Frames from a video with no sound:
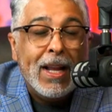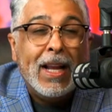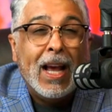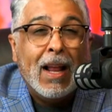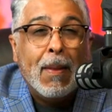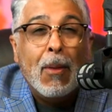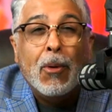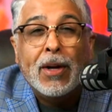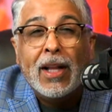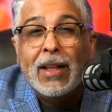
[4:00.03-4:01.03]
y que le ha dado
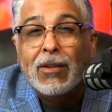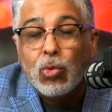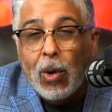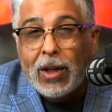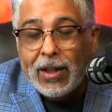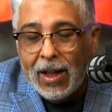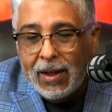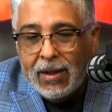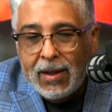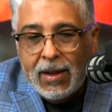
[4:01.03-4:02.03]
rienda suelta
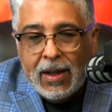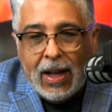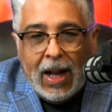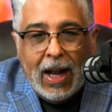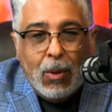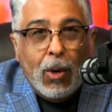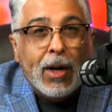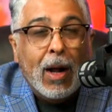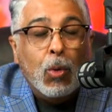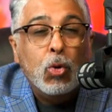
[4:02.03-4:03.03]
a Luis
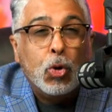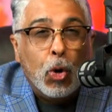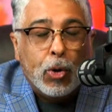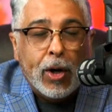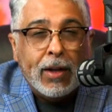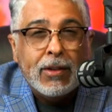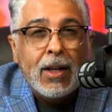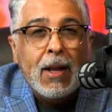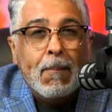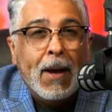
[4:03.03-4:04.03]
Raúl Torres
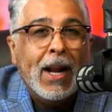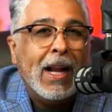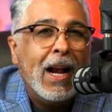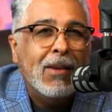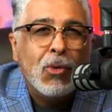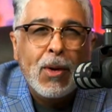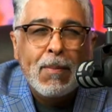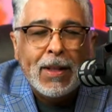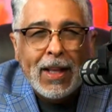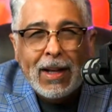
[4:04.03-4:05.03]
para que haga sus
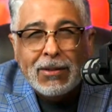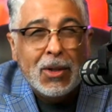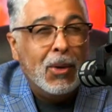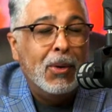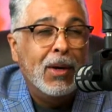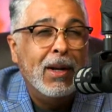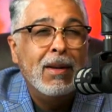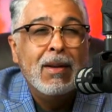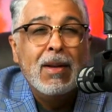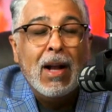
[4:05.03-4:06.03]
investigaciones,
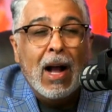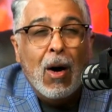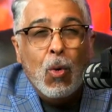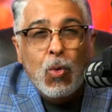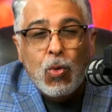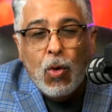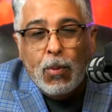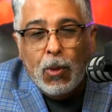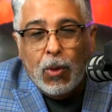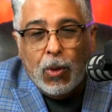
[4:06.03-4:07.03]
aún
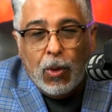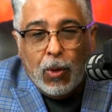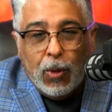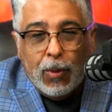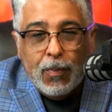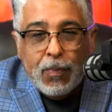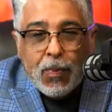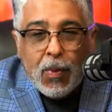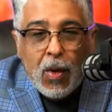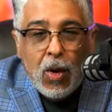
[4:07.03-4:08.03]
como,
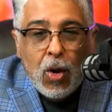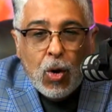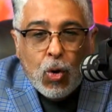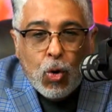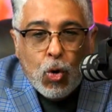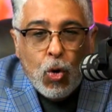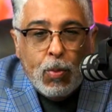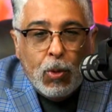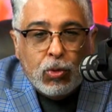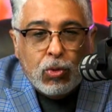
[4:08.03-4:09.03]

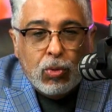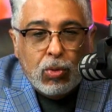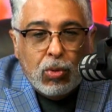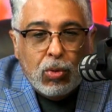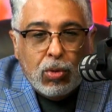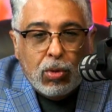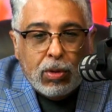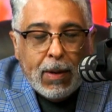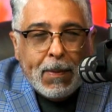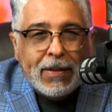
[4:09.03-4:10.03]

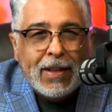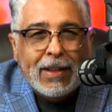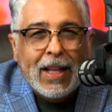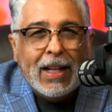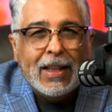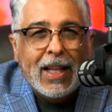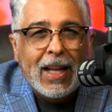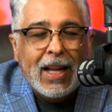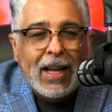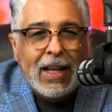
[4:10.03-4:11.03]
como
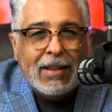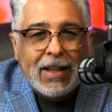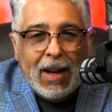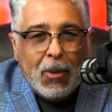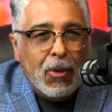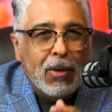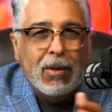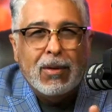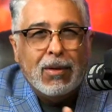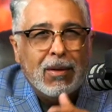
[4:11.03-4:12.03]
representante, senador,
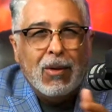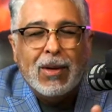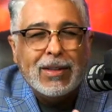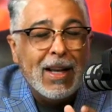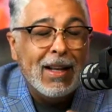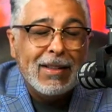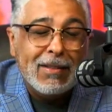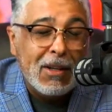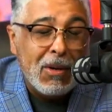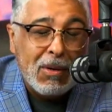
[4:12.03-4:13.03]
lo que sea
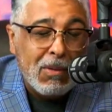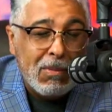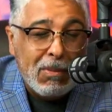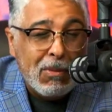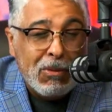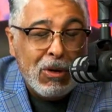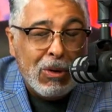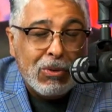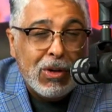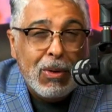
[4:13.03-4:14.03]
este señor.
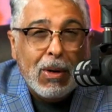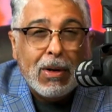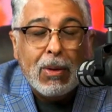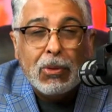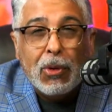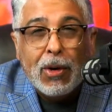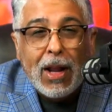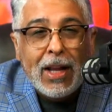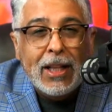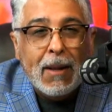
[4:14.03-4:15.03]
Yo no sigo a Luis Raúl
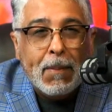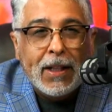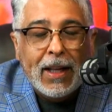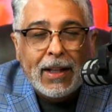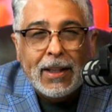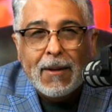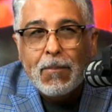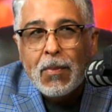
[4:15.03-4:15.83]
Torres, independiente.